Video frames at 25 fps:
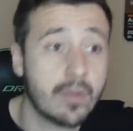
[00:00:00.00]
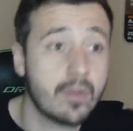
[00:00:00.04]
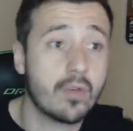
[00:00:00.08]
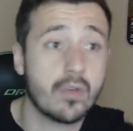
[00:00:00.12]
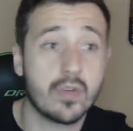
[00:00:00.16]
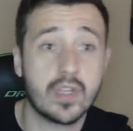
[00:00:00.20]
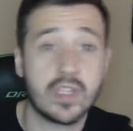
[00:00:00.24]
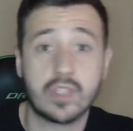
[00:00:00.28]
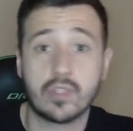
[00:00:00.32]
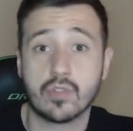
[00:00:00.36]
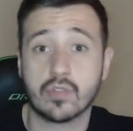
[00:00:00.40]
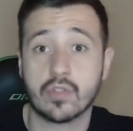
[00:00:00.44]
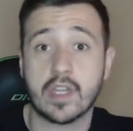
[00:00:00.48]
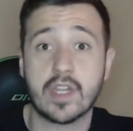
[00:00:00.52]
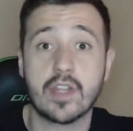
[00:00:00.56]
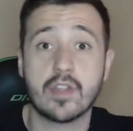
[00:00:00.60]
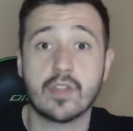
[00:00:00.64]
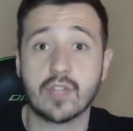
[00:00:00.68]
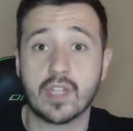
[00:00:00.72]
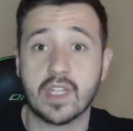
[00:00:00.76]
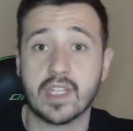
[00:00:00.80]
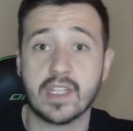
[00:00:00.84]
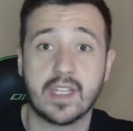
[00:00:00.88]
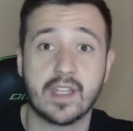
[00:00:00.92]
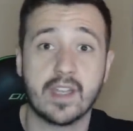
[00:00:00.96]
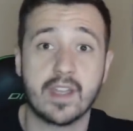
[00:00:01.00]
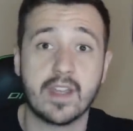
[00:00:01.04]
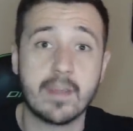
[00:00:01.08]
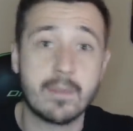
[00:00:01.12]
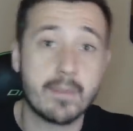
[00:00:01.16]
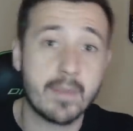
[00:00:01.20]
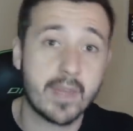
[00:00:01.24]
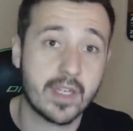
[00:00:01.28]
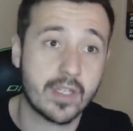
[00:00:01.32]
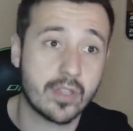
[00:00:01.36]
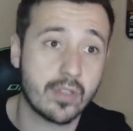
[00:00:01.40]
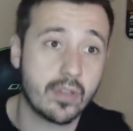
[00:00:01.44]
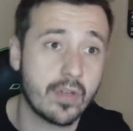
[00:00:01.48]
Con estos líos que tiene de
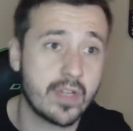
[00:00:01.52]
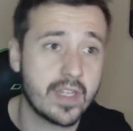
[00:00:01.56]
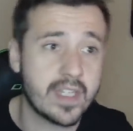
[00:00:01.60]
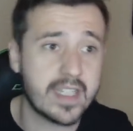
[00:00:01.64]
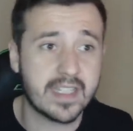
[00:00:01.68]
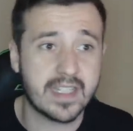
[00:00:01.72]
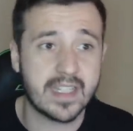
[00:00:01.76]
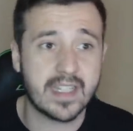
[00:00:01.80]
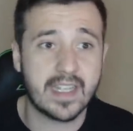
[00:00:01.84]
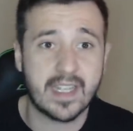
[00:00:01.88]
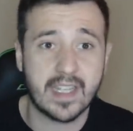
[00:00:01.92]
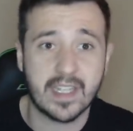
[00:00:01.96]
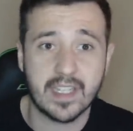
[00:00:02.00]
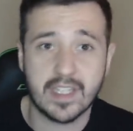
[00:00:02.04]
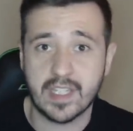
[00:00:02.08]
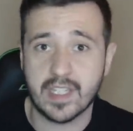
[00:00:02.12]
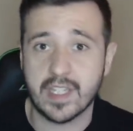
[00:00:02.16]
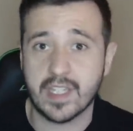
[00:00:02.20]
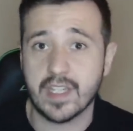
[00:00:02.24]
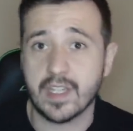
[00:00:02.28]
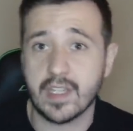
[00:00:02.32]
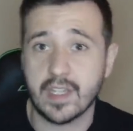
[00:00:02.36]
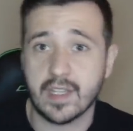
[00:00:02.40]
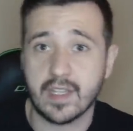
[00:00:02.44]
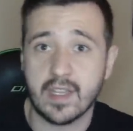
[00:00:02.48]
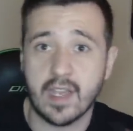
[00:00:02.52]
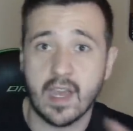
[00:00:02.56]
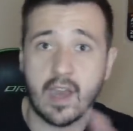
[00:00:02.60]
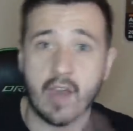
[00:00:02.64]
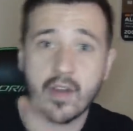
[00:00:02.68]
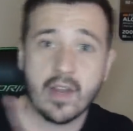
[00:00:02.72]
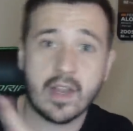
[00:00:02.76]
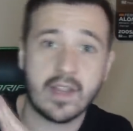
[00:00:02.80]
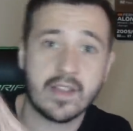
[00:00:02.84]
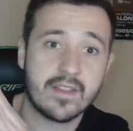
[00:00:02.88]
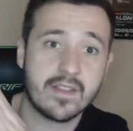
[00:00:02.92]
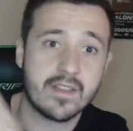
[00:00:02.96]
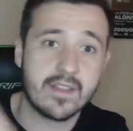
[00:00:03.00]
inversores, de que si ahora
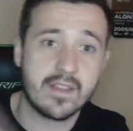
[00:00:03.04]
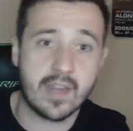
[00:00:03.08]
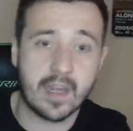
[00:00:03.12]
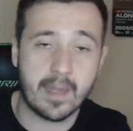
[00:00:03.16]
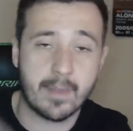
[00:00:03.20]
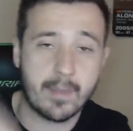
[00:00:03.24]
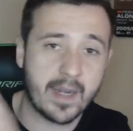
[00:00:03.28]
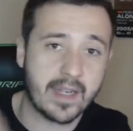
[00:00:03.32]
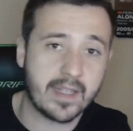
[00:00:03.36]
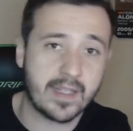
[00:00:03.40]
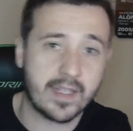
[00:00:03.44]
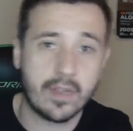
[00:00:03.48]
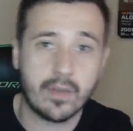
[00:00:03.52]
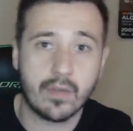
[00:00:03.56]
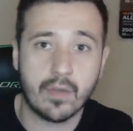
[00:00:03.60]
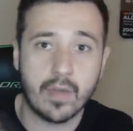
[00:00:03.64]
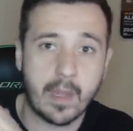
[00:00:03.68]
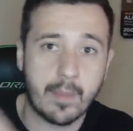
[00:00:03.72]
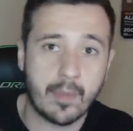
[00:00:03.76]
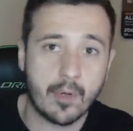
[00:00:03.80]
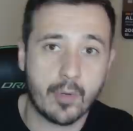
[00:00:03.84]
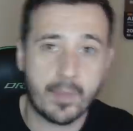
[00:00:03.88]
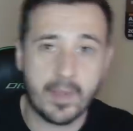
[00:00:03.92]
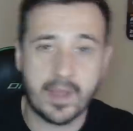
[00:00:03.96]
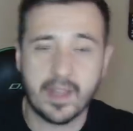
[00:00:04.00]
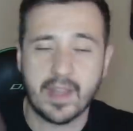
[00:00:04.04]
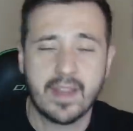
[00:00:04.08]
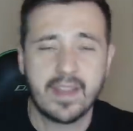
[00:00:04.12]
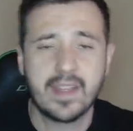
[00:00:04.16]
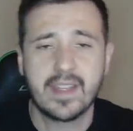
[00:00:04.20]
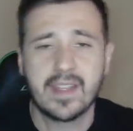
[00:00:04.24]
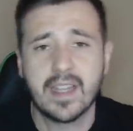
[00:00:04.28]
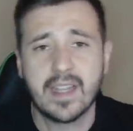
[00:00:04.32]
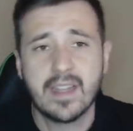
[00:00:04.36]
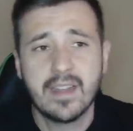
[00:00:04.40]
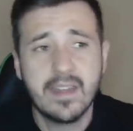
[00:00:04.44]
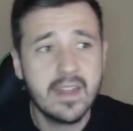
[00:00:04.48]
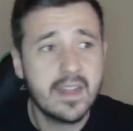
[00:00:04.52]
han repartido la propiedad y
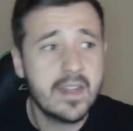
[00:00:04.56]
tal,